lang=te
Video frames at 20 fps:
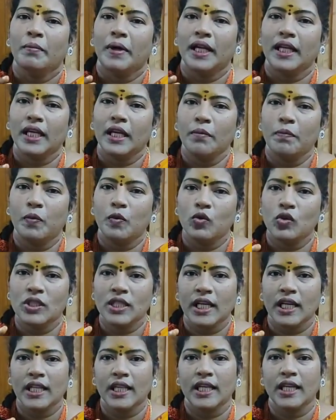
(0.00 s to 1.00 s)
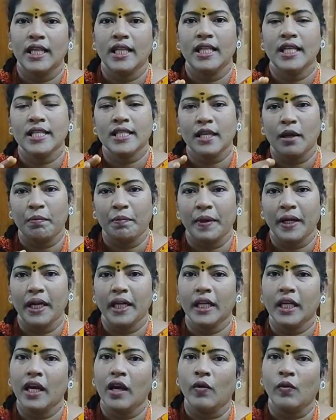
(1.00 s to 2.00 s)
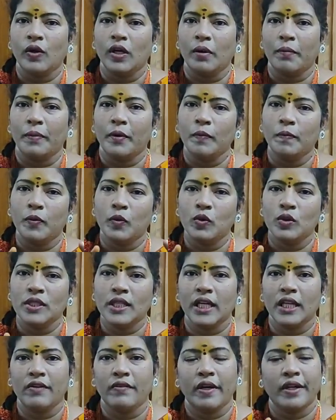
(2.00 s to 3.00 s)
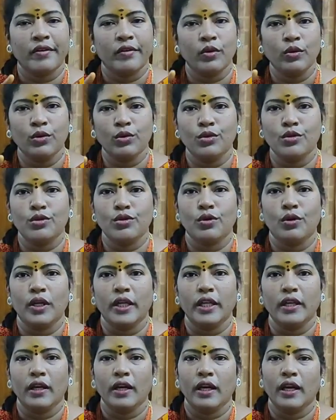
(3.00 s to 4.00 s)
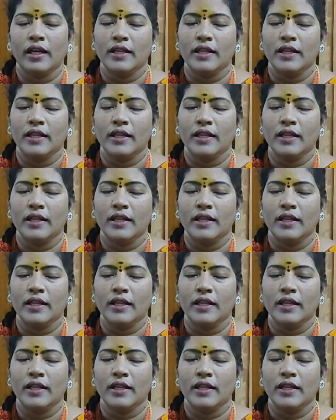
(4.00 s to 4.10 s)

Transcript: మనకి పూజ గది అనేది సపరేట్గా ఉన్నప్పుడు పూజ గది వరకు తుడుచుకోండి